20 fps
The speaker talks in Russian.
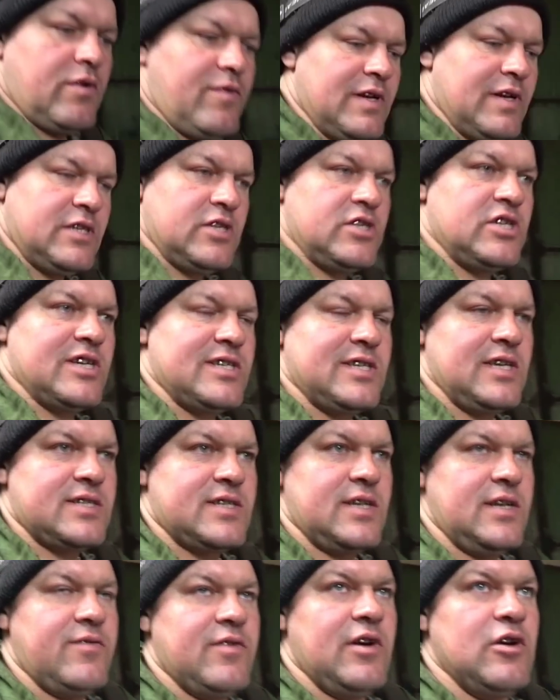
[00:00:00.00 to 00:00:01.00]
давайте, сейчас я
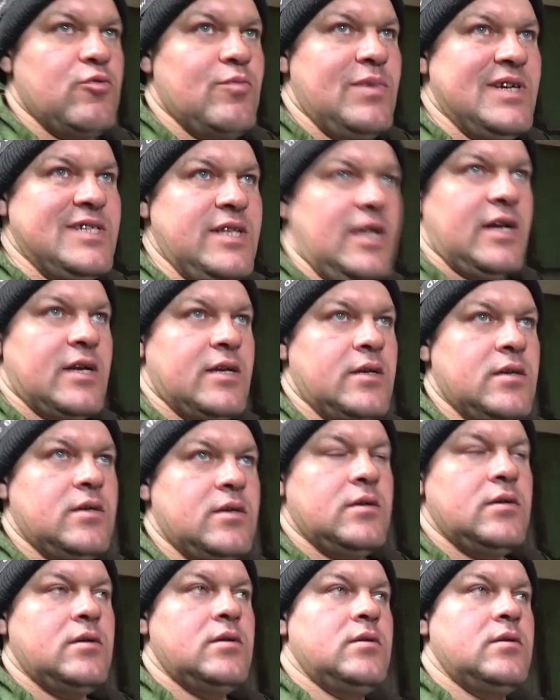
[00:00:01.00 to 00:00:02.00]
заливаю масло.
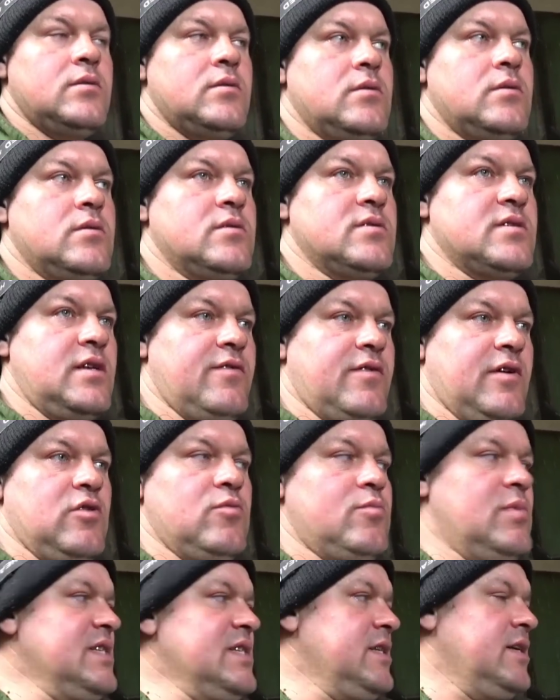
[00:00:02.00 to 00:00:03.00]
Заливаю
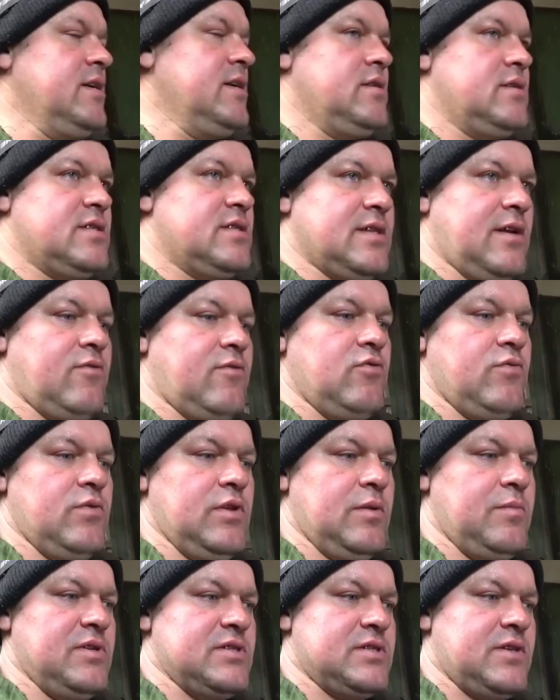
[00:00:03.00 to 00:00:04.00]
масло, ставлю
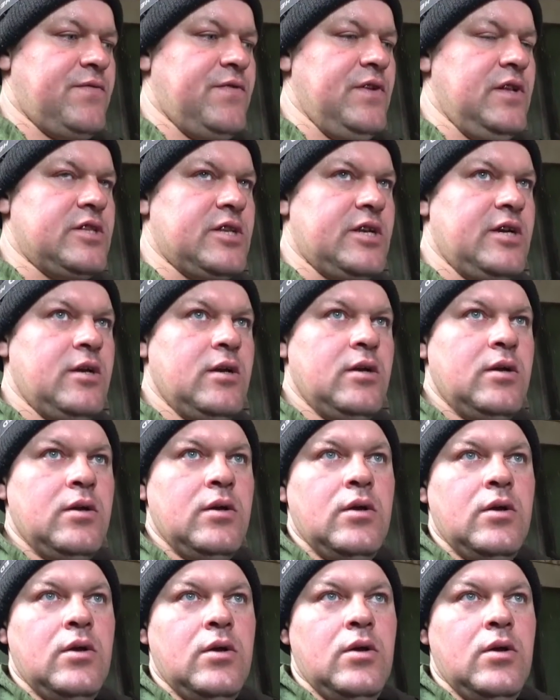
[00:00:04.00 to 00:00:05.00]
на место фильтры.
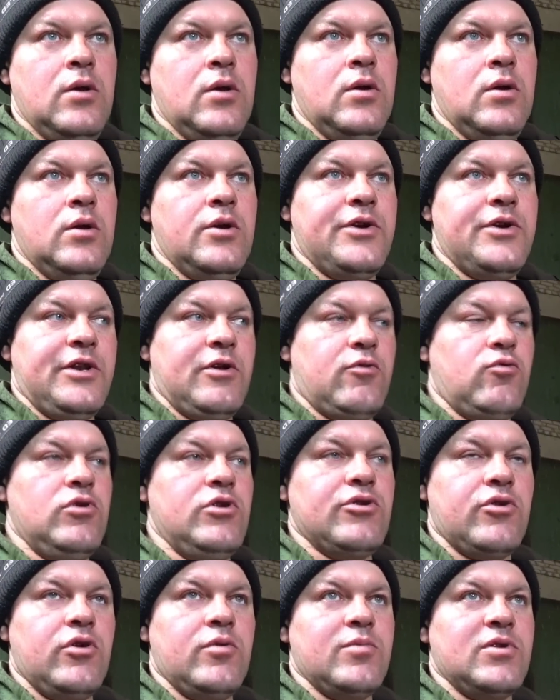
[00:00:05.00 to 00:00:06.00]

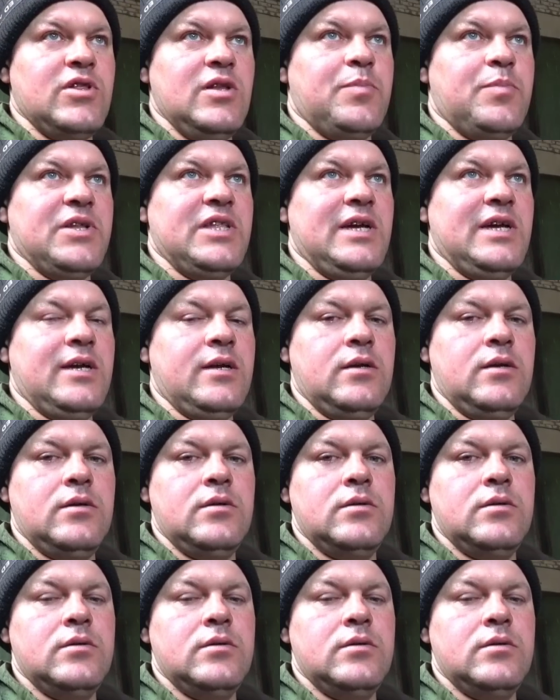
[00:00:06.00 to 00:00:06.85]
Регулируем клапана.